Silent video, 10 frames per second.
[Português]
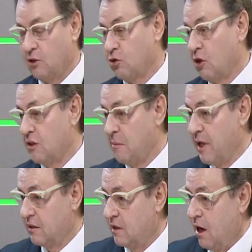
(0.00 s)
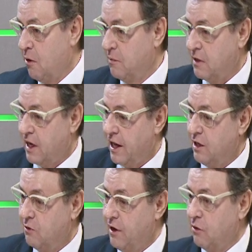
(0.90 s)
socioambiental,
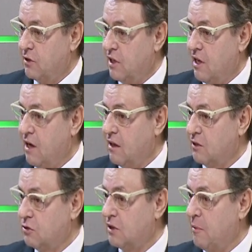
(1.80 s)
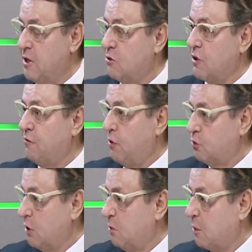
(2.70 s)
creio eu que é justamente o que
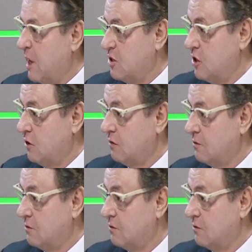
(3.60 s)
faltou em Brumadinho.